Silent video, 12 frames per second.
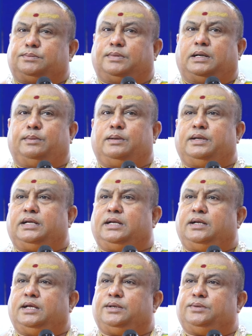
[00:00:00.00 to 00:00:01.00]
బాబావారు
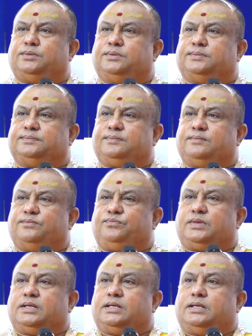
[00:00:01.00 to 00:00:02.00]
అన్నారు
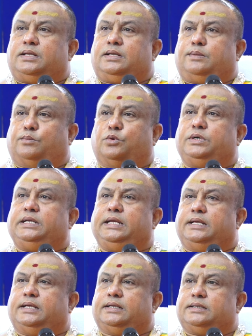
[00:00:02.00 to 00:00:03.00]
బూటి
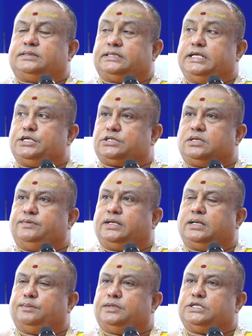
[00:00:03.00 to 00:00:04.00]
శ్రీకృష్ణ
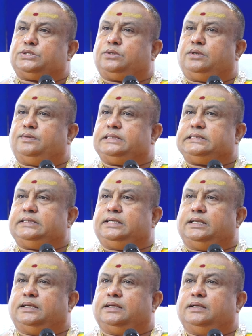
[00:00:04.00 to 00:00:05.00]
విగ్రహం తీసుకొని వచ్చి
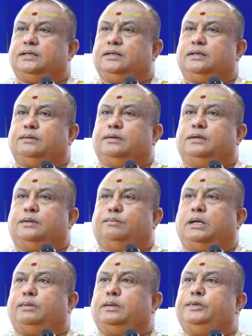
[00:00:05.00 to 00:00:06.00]

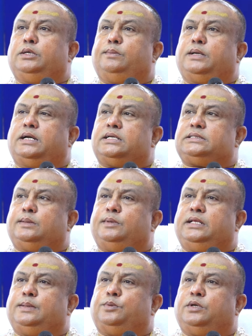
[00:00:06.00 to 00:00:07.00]
బాబా మీరు
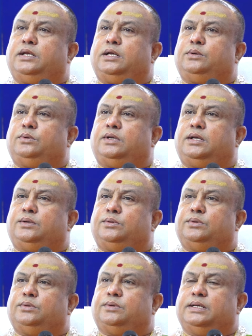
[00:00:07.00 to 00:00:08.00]
మహాసమాధి అయిపోయేలాగా
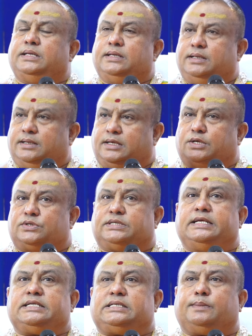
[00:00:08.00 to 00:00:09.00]
ఉన్నారు నేను
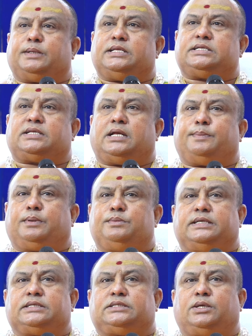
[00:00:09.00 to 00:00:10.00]
శ్రీకృష్ణ ప్రతిష్టాపనం
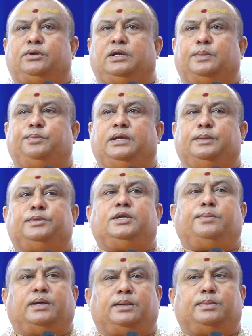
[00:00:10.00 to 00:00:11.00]
చేస్తాను అన్నప్పుడు
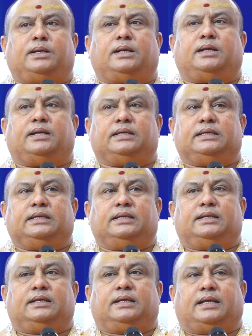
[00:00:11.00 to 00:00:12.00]
ఏమన్నారు బాబా
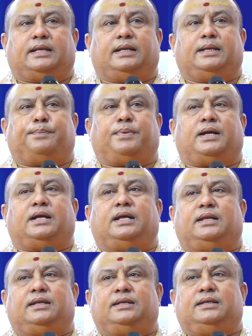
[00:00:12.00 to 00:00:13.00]
హరే
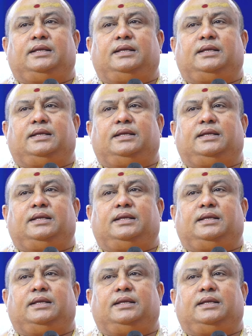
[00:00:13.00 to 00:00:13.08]
పాగల్